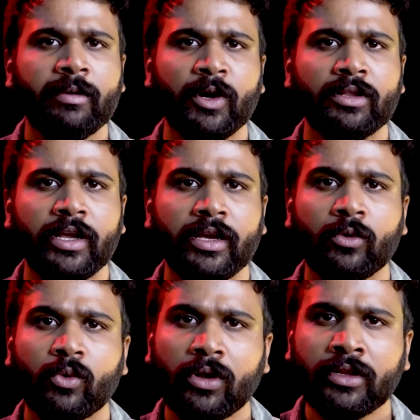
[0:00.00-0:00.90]
அதே மாதிரி
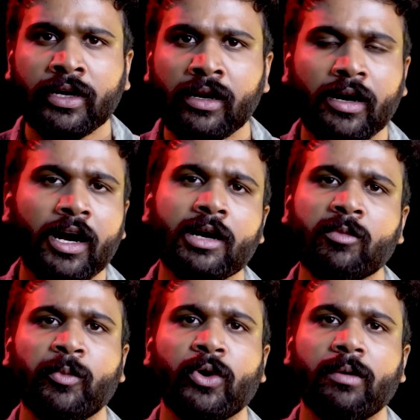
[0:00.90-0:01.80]
குழந்தைகள்
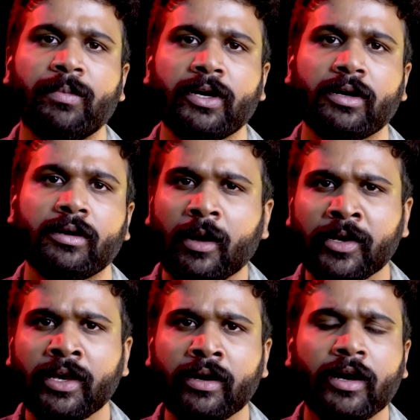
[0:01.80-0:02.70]
காணாம போறப்ப
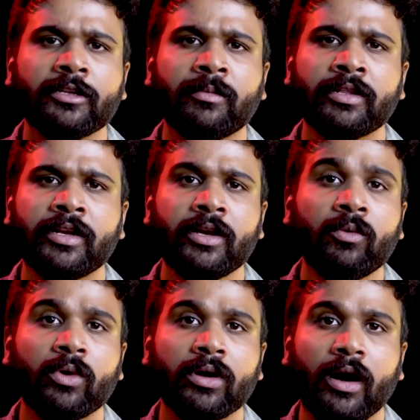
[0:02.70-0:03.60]
நம்ம ஏன் அந்த மாதிரி
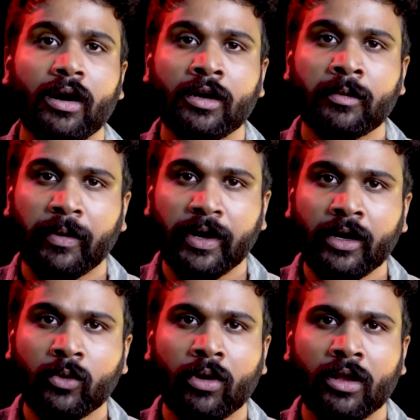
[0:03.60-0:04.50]
ஒரு அலர்ட்
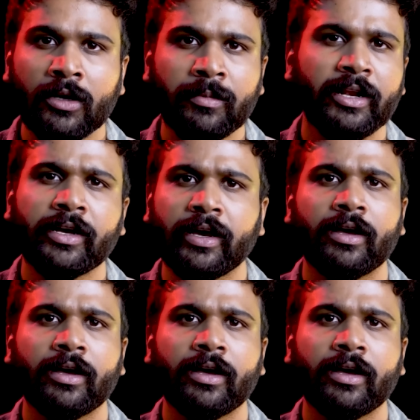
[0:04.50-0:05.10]
பண்ணக்கூடாது அப்படின்னு